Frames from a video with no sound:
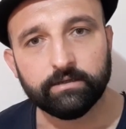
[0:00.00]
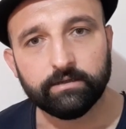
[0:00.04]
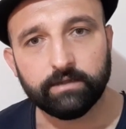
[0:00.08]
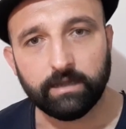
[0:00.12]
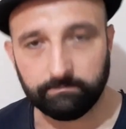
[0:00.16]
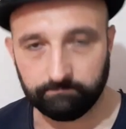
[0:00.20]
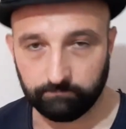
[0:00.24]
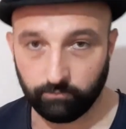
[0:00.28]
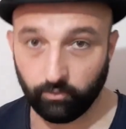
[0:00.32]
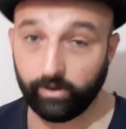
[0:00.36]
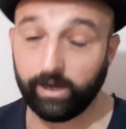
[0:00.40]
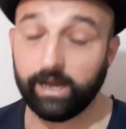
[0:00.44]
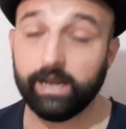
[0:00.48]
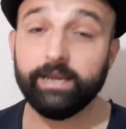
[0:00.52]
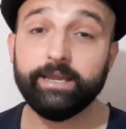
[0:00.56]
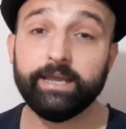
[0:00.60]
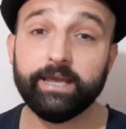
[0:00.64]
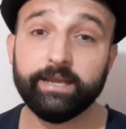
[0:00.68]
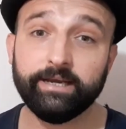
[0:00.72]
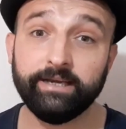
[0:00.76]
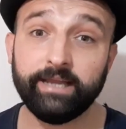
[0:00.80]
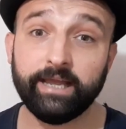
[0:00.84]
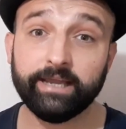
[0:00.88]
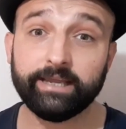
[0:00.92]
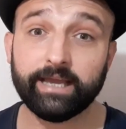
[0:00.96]
Ha, morali
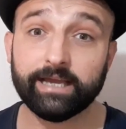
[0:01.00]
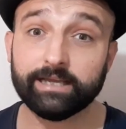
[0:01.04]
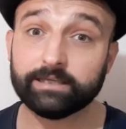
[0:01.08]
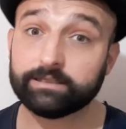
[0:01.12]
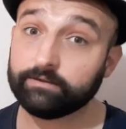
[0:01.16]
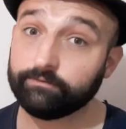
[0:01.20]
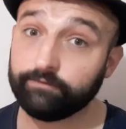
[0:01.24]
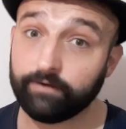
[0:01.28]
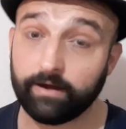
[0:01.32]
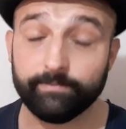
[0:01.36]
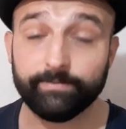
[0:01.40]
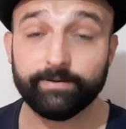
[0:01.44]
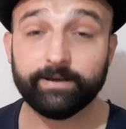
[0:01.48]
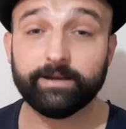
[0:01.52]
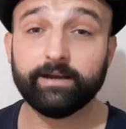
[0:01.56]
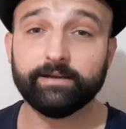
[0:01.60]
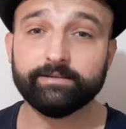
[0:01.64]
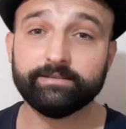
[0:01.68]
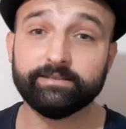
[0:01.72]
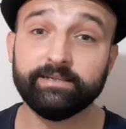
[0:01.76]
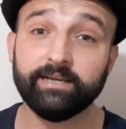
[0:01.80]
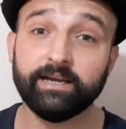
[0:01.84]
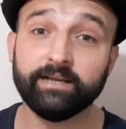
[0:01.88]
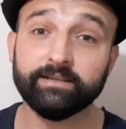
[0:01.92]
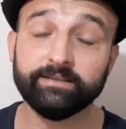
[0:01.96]
yerine gelsin.
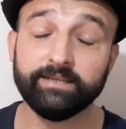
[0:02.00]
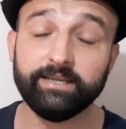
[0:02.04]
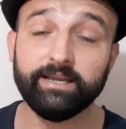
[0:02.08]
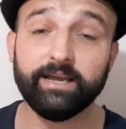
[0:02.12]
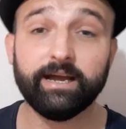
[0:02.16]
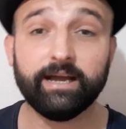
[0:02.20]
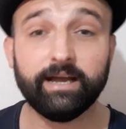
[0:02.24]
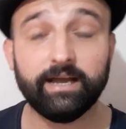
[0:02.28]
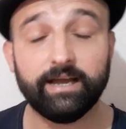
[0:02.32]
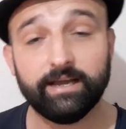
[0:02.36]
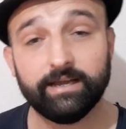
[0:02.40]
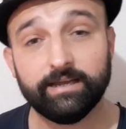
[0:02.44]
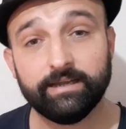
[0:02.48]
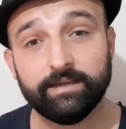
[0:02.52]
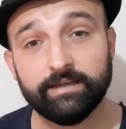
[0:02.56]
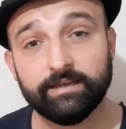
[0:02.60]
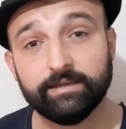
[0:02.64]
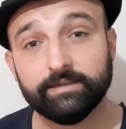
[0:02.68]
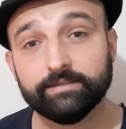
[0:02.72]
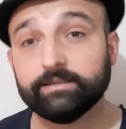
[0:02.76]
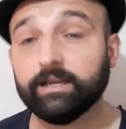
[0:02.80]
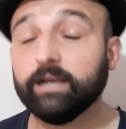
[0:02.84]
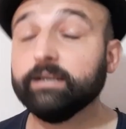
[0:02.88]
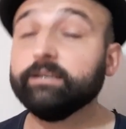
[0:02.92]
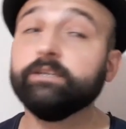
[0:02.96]
Fabrikası yandı ya. He.
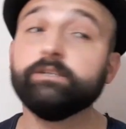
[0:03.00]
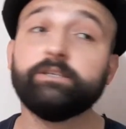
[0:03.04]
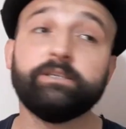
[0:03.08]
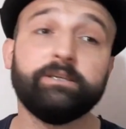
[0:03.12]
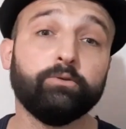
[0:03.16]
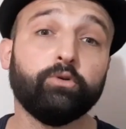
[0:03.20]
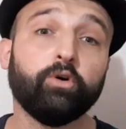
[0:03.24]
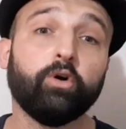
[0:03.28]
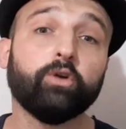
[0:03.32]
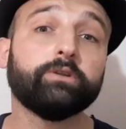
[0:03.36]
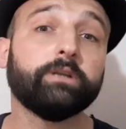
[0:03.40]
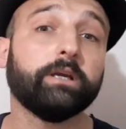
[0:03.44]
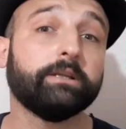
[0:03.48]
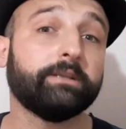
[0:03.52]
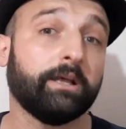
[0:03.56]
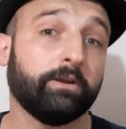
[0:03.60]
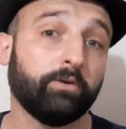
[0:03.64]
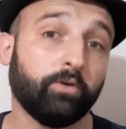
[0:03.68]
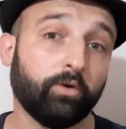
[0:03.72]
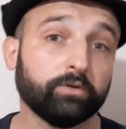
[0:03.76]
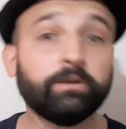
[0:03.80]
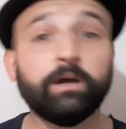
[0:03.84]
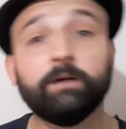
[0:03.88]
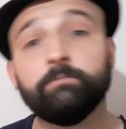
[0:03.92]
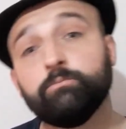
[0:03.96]
Sanki sigortadan
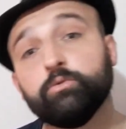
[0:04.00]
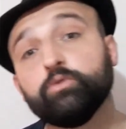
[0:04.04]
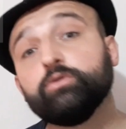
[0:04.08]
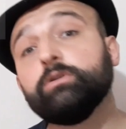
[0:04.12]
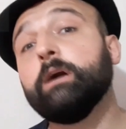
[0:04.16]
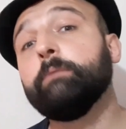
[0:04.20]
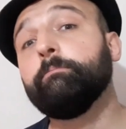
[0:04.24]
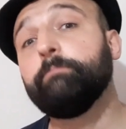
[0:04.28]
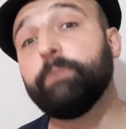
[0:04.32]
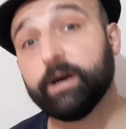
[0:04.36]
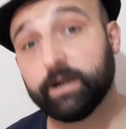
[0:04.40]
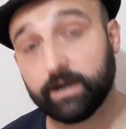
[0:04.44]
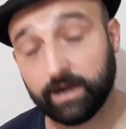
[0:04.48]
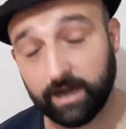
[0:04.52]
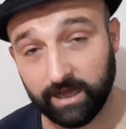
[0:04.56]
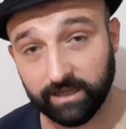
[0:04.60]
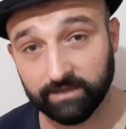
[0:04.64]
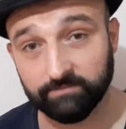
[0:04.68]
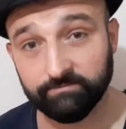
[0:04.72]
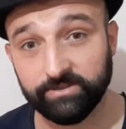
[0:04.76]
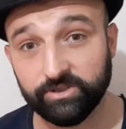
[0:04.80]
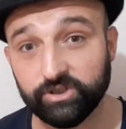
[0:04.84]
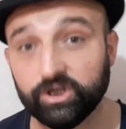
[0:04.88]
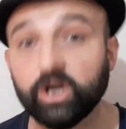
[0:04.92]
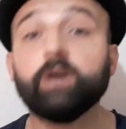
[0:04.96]
oradan buradan para
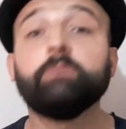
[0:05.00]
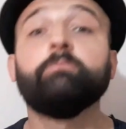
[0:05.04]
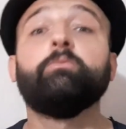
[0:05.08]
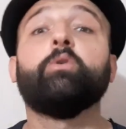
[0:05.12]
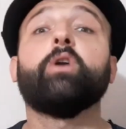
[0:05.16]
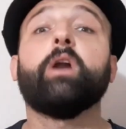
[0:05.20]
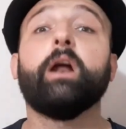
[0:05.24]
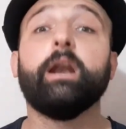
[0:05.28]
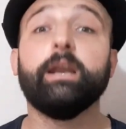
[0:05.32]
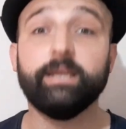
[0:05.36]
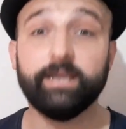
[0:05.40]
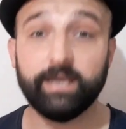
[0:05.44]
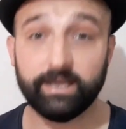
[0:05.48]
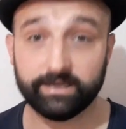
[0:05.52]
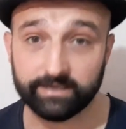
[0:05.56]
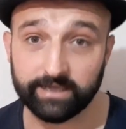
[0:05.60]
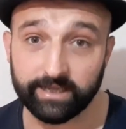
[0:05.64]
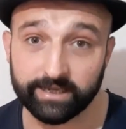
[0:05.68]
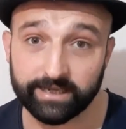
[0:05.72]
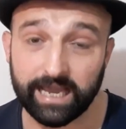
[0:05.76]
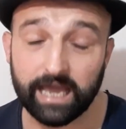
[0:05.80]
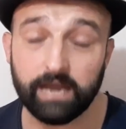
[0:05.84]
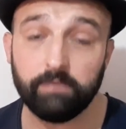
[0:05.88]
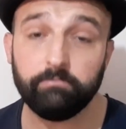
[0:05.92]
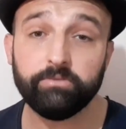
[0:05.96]
almayacak. moral
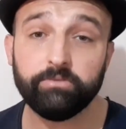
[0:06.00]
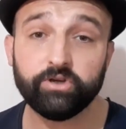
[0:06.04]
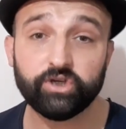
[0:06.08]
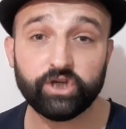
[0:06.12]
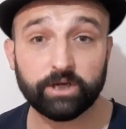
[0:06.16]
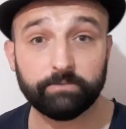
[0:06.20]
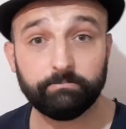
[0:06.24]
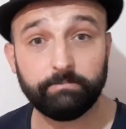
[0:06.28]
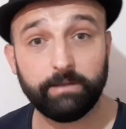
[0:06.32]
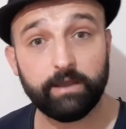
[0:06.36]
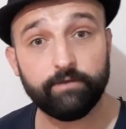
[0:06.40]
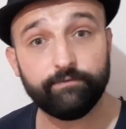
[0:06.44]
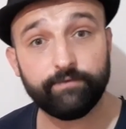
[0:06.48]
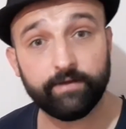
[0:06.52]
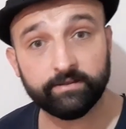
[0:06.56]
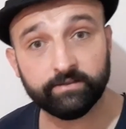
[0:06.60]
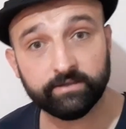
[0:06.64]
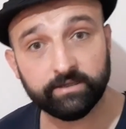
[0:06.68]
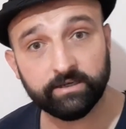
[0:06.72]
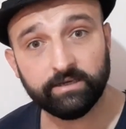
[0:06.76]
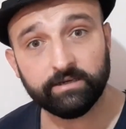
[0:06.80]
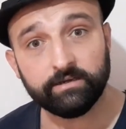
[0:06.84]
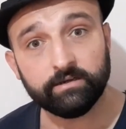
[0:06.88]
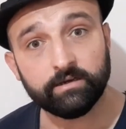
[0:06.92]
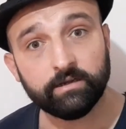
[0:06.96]
yerine gelmeyecek
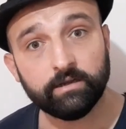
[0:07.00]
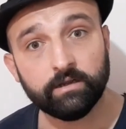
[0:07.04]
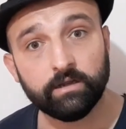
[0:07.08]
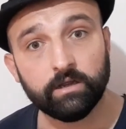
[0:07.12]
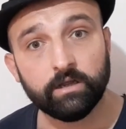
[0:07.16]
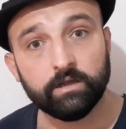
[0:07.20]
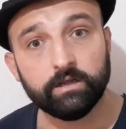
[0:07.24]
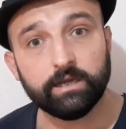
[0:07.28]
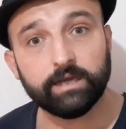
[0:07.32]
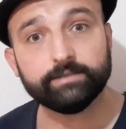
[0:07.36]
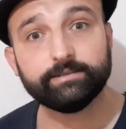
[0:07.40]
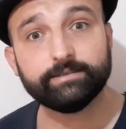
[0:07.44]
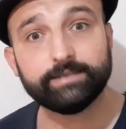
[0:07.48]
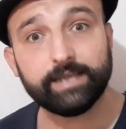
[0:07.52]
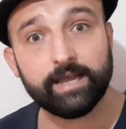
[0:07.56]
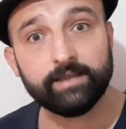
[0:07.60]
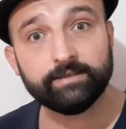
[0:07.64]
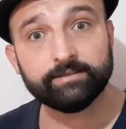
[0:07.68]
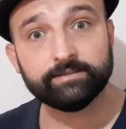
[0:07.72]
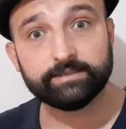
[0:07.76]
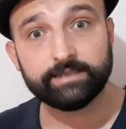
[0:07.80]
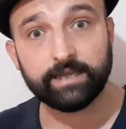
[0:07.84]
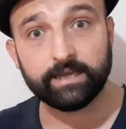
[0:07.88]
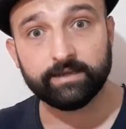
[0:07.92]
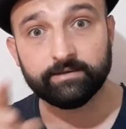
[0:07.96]
beyefendinin. Ya
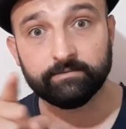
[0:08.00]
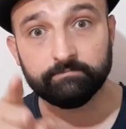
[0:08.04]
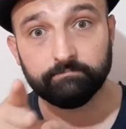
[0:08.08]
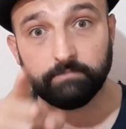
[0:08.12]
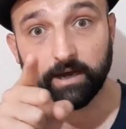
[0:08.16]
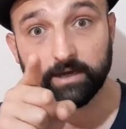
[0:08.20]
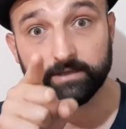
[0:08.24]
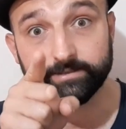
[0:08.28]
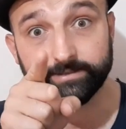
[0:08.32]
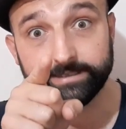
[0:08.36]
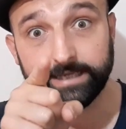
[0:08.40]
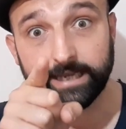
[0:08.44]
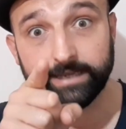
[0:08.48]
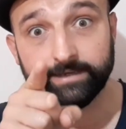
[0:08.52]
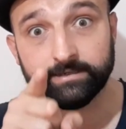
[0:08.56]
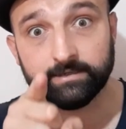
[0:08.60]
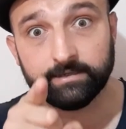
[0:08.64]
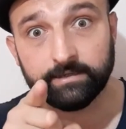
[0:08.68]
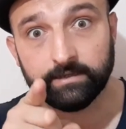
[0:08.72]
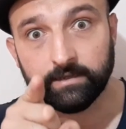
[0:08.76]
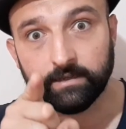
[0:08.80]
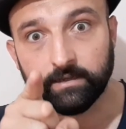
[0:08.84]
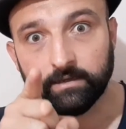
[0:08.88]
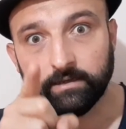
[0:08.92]
sen sen bak sen.